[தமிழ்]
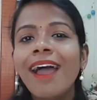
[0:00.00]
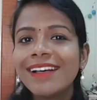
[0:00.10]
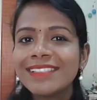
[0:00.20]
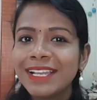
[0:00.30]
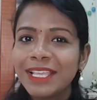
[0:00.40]

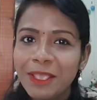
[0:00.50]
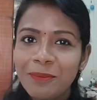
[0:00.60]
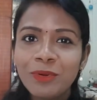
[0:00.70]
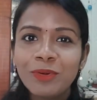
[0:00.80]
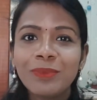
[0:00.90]
அதனால்
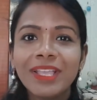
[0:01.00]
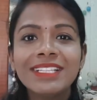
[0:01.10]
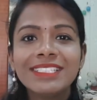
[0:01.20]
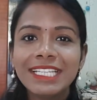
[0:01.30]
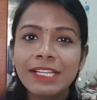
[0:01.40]
எப்போவுமே
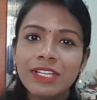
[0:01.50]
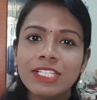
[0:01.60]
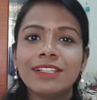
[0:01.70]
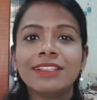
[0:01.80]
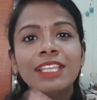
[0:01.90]
சின்ன
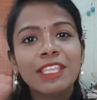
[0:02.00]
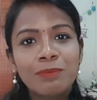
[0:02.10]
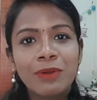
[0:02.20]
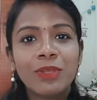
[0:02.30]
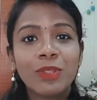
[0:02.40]
வயசுலேருந்து
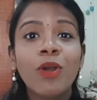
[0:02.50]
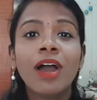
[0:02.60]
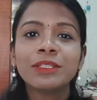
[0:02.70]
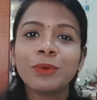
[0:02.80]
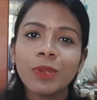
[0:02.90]
இப்போ
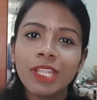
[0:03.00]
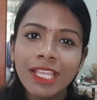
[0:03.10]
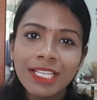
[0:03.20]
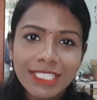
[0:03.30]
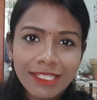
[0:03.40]
வரைக்கும் அந்த ஒரே